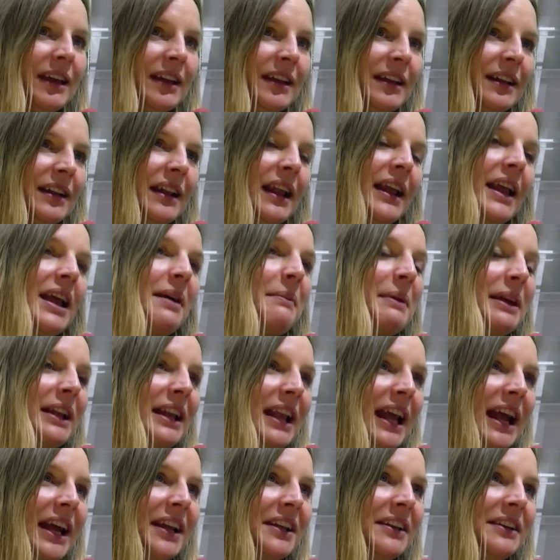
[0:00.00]
Naja, man
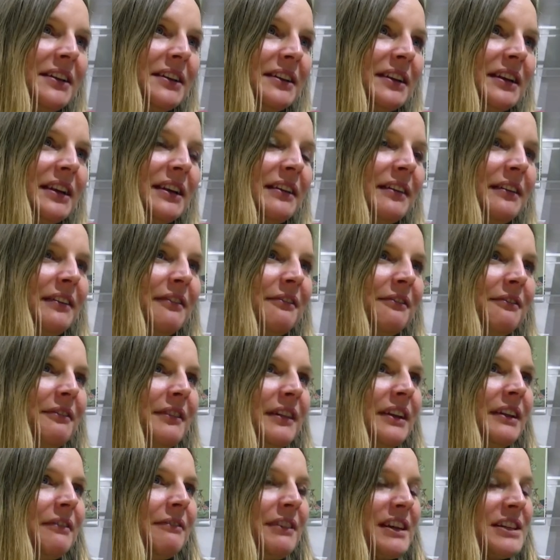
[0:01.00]
lernt äh,
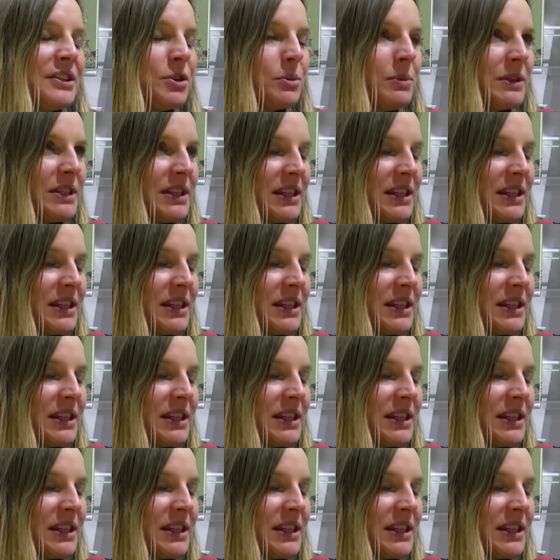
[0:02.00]
was über